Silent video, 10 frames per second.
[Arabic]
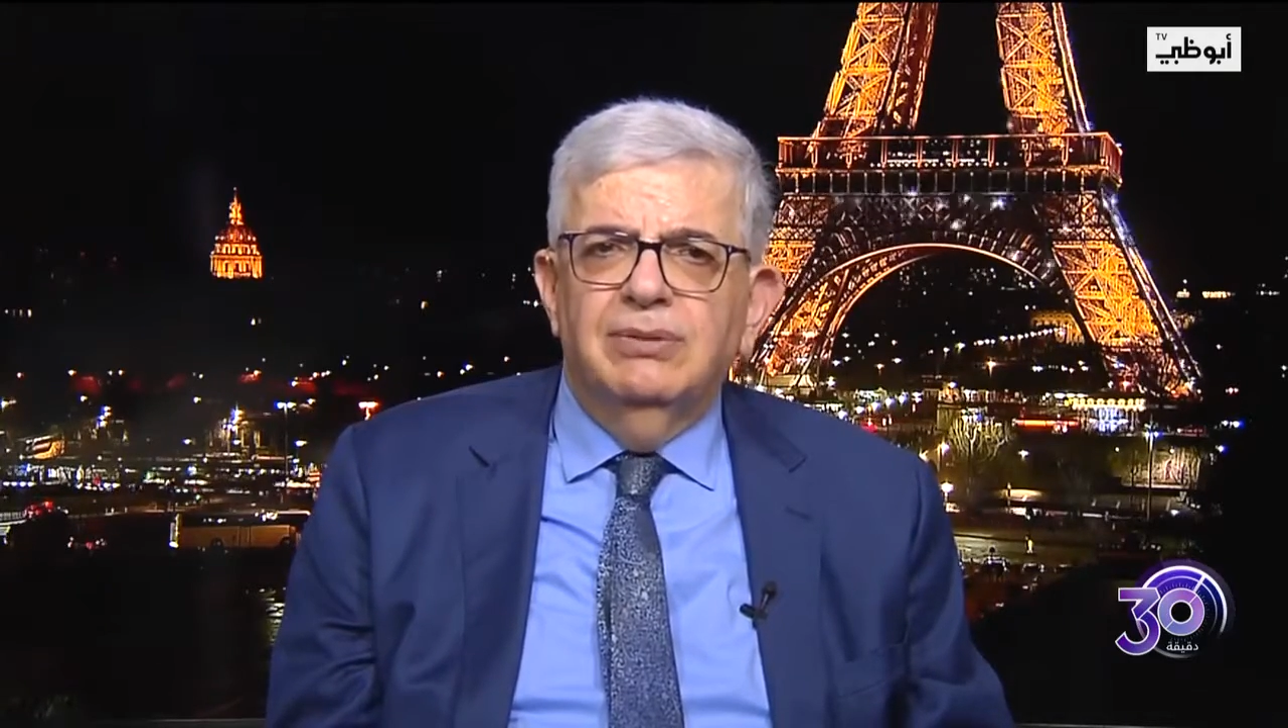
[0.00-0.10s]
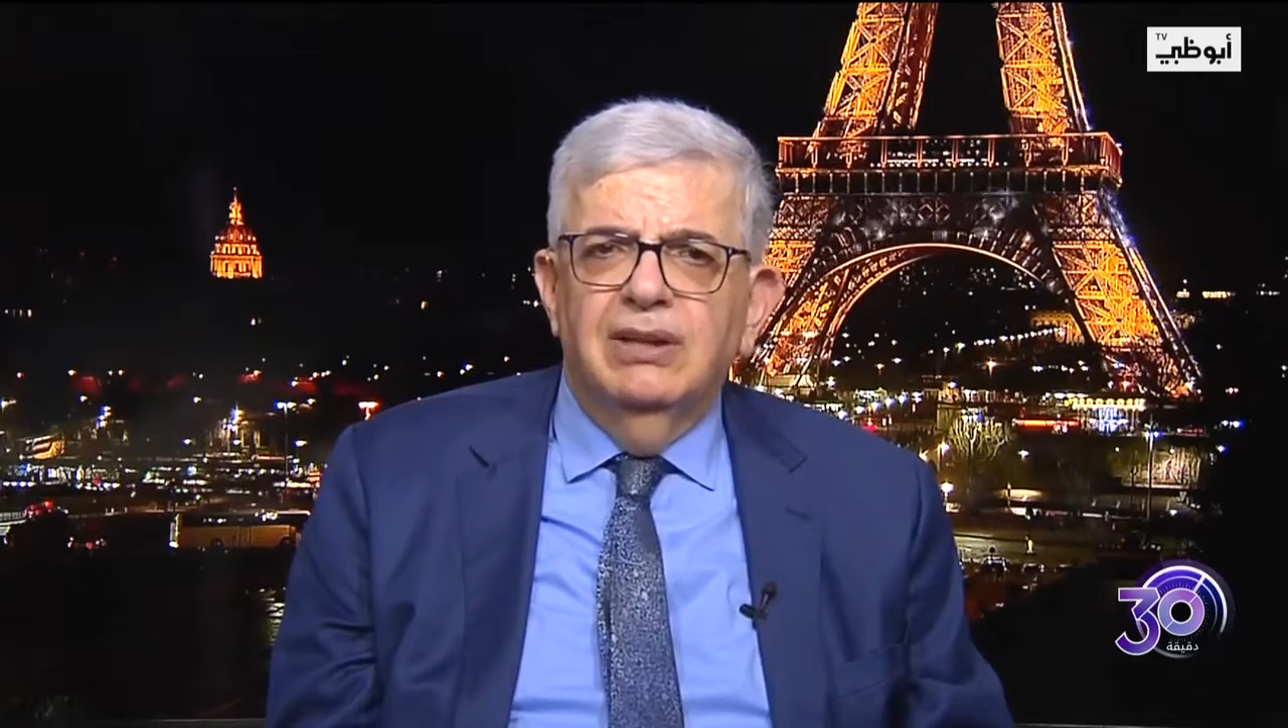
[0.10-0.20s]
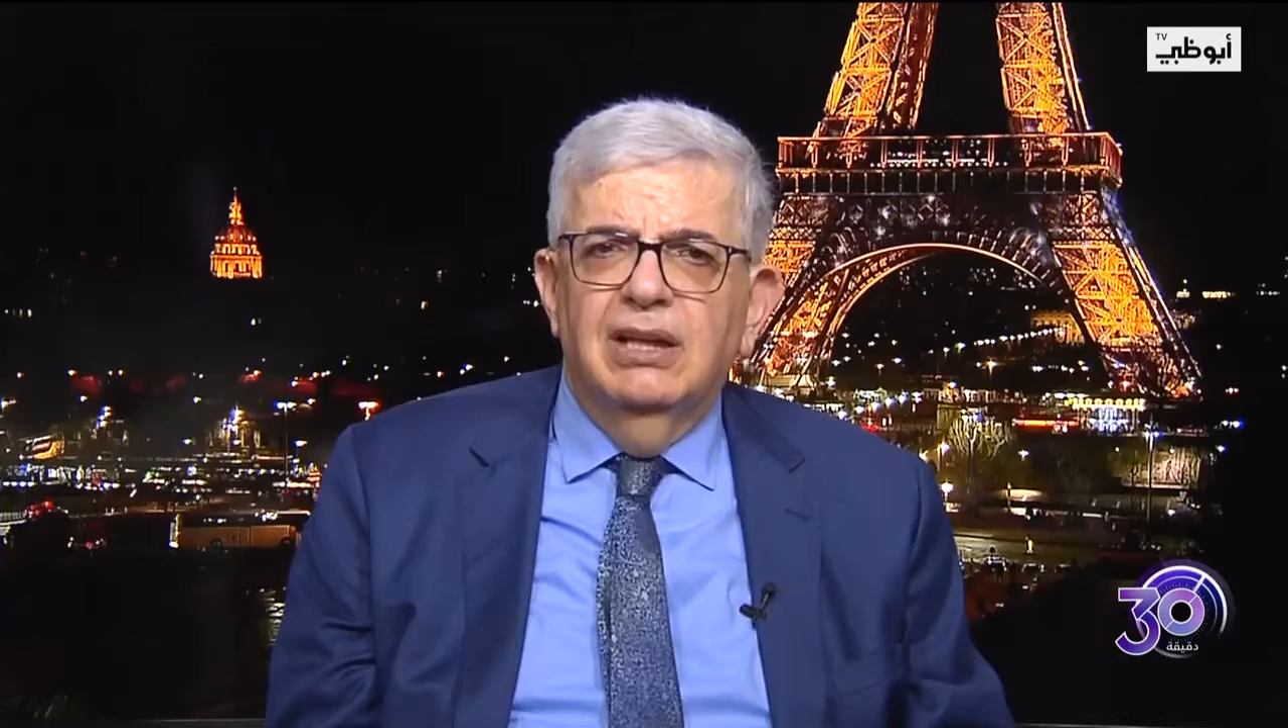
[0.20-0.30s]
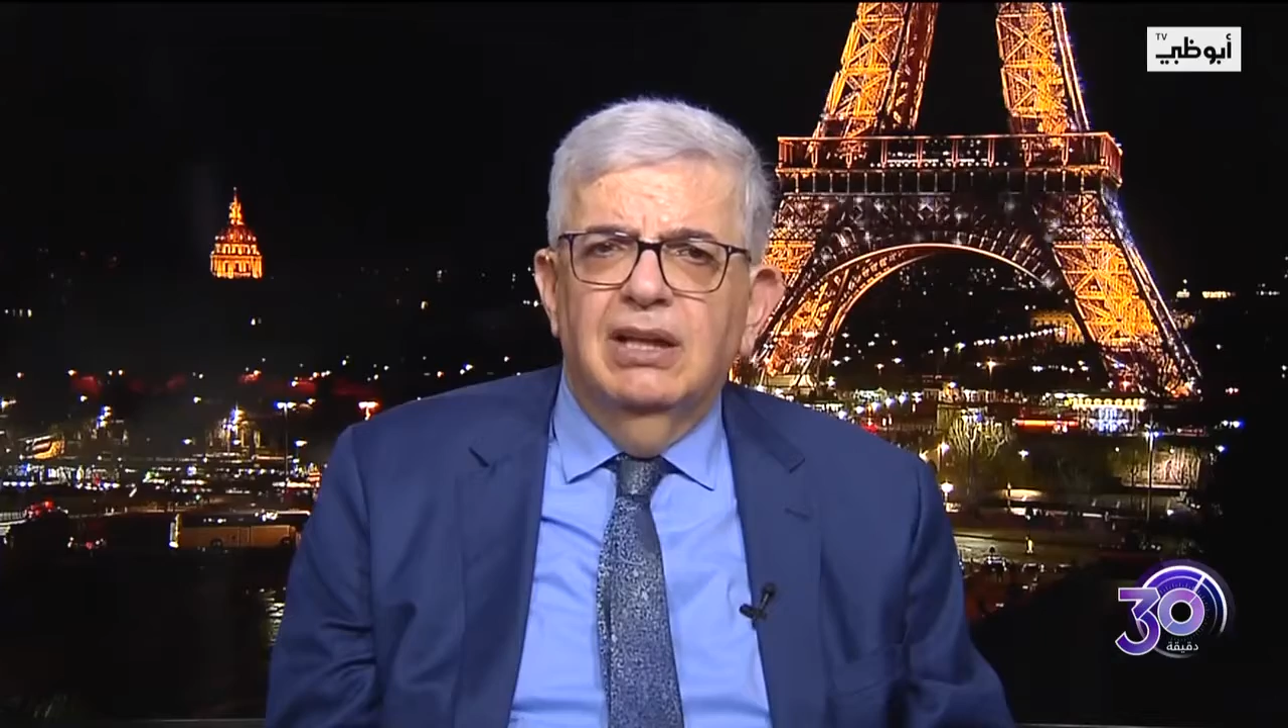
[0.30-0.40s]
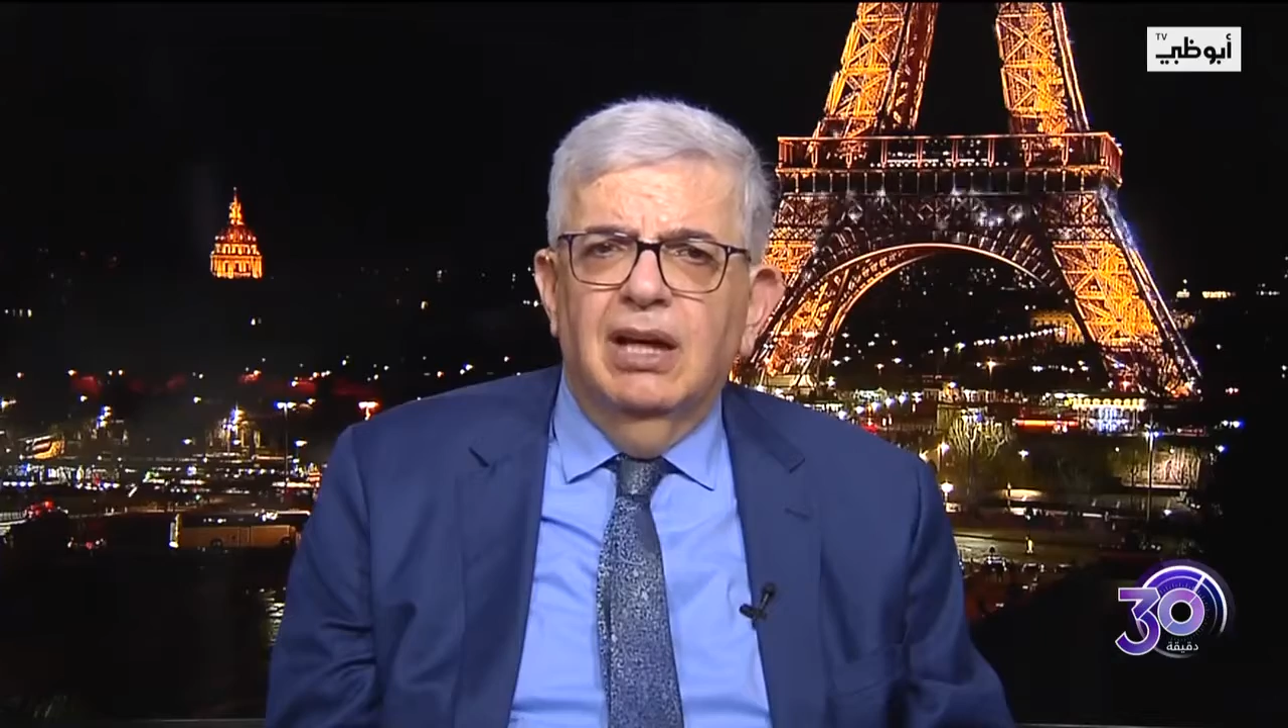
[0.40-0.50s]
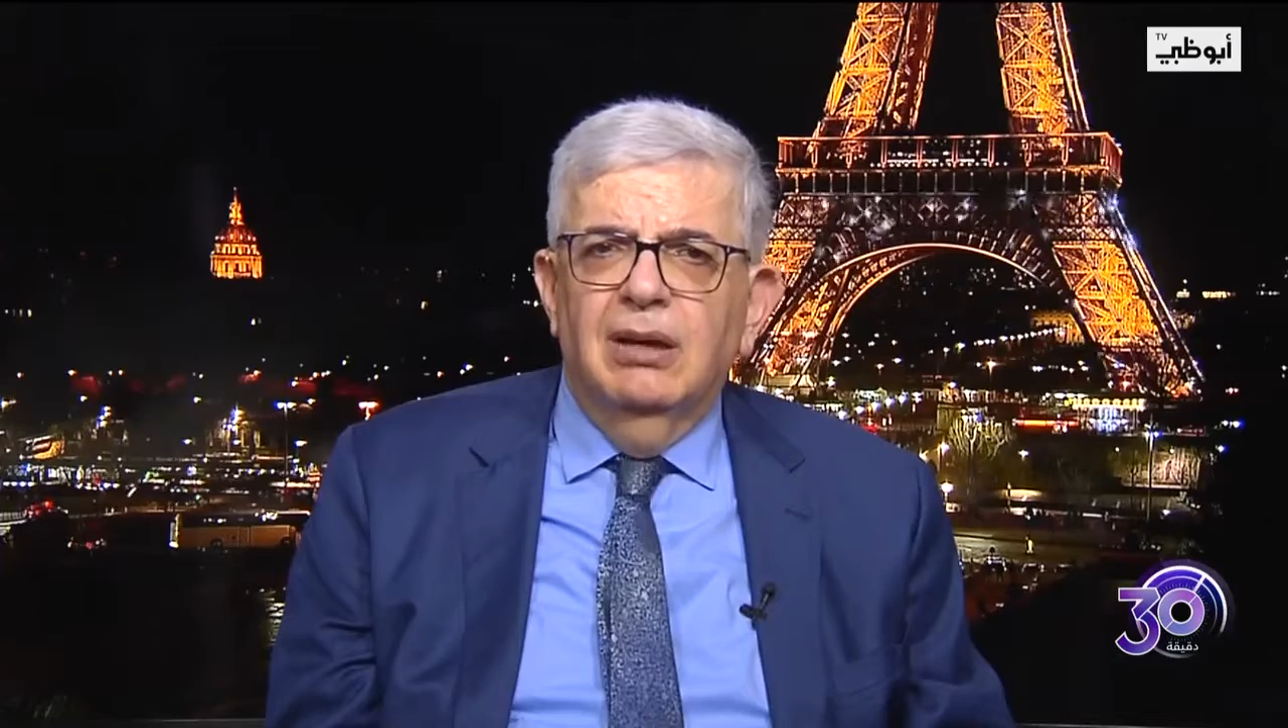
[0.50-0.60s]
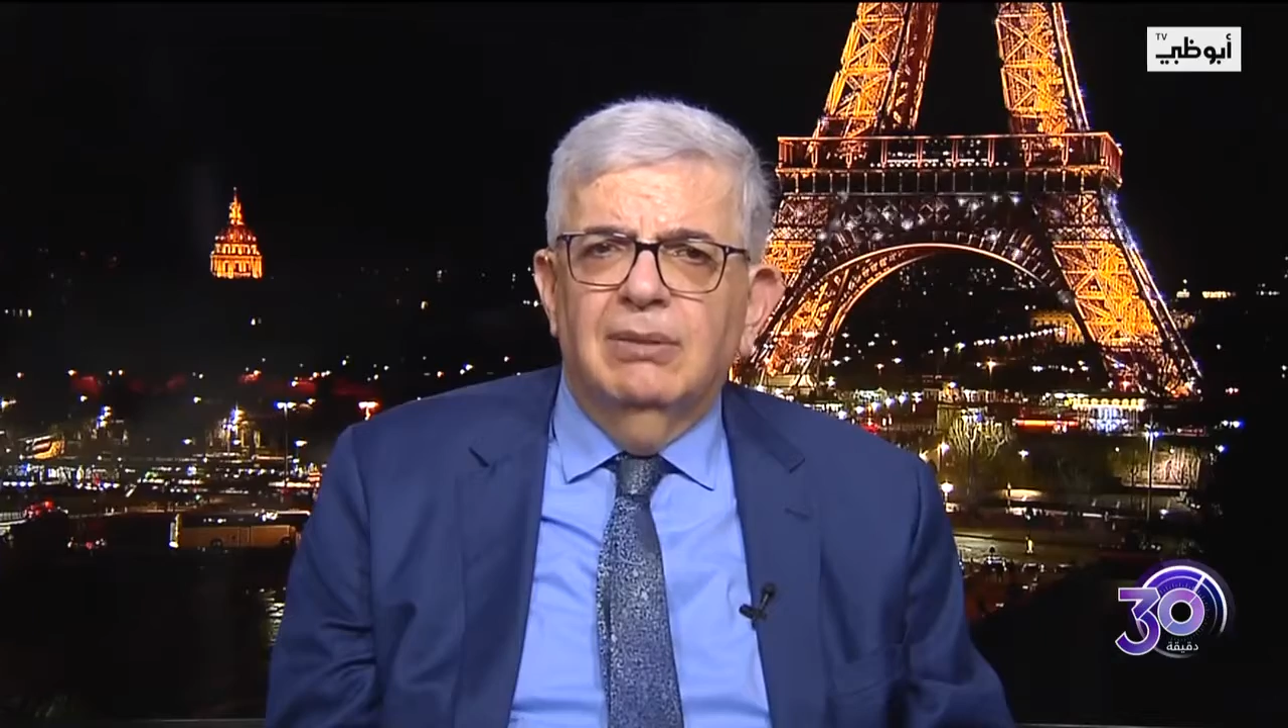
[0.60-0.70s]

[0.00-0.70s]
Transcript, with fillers: في